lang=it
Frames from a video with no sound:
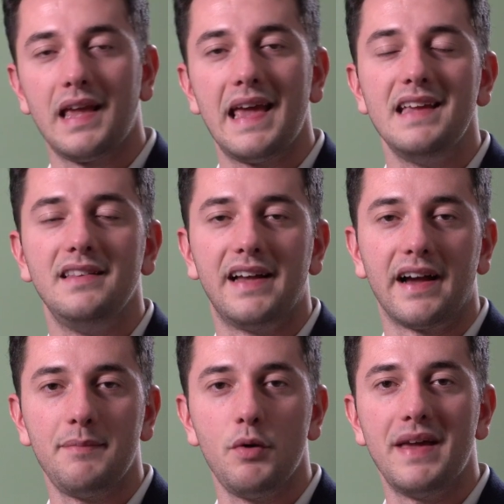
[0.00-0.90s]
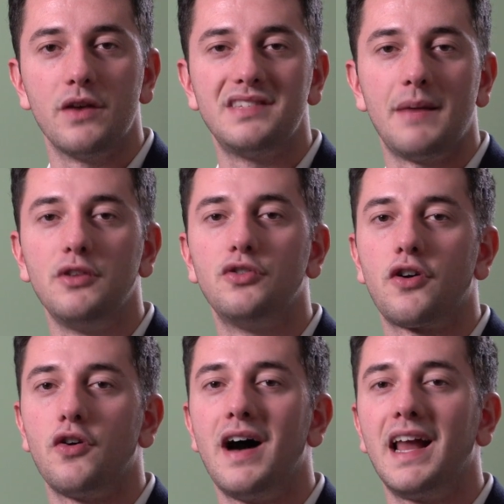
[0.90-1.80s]
che indica che più o meno siamo
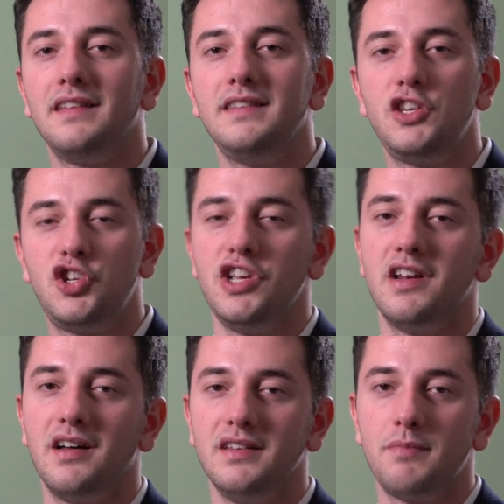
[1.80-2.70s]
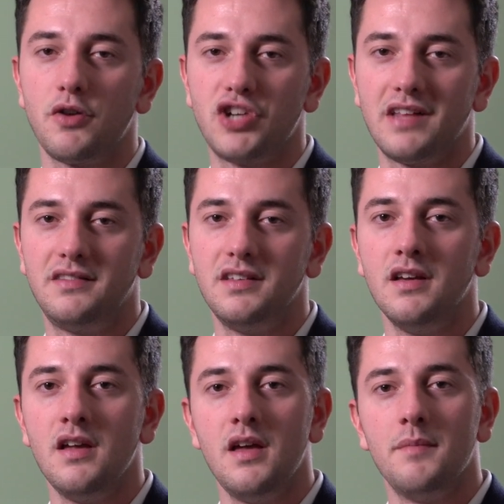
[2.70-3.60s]
intorno alla decina di
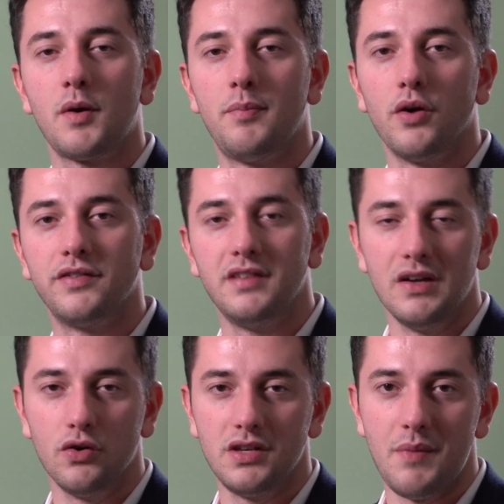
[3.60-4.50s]
progetti proposti ogni